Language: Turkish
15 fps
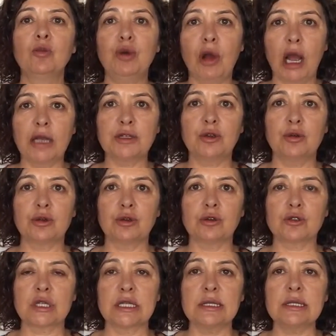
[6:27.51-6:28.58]
puan
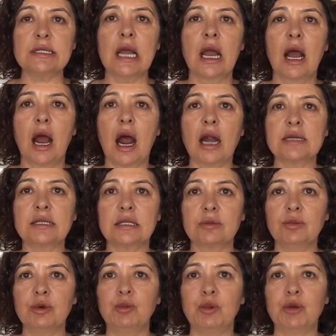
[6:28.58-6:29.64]
görüyorsanız
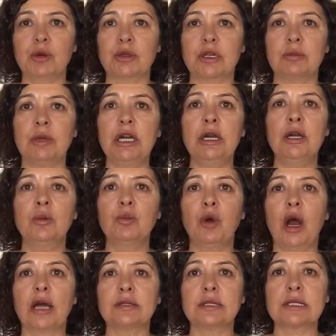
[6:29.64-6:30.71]
artık bu programı
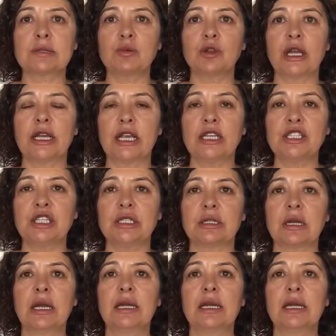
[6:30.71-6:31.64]
puanınız buna eşit